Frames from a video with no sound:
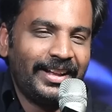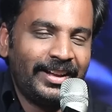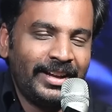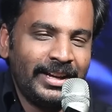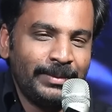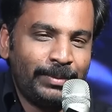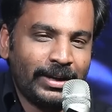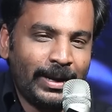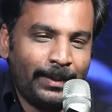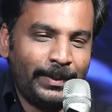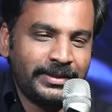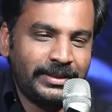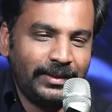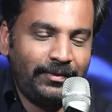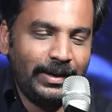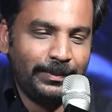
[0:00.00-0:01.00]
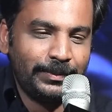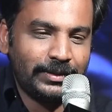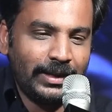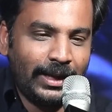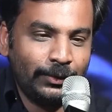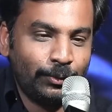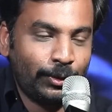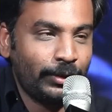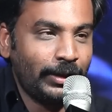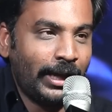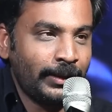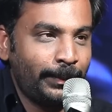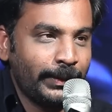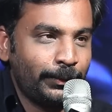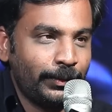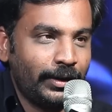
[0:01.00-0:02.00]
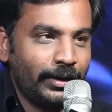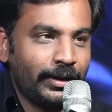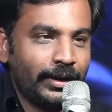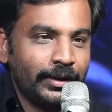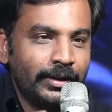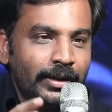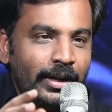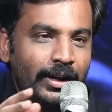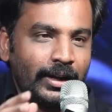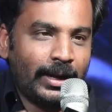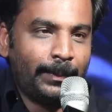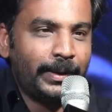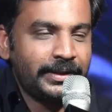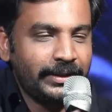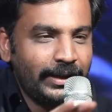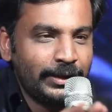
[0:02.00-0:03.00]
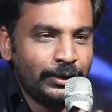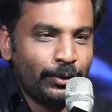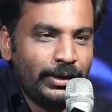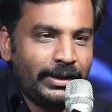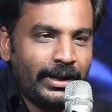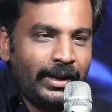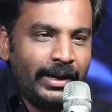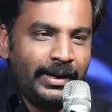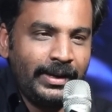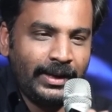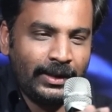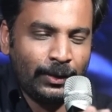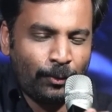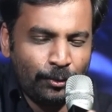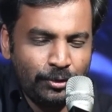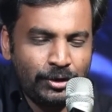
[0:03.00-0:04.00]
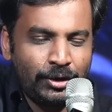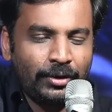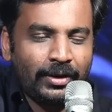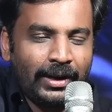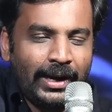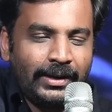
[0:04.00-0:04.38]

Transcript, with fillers: ஏன்னா இப்போ கமர்ஷியல் ஃபிலிம்ஸில் அது ஒரு ஆஸ்பெக்ட் ஒன்று இருக்குது கமர்ஷியல்னு சொல்லிட்டாலே நீங்கள் அதை கொஞ்சம்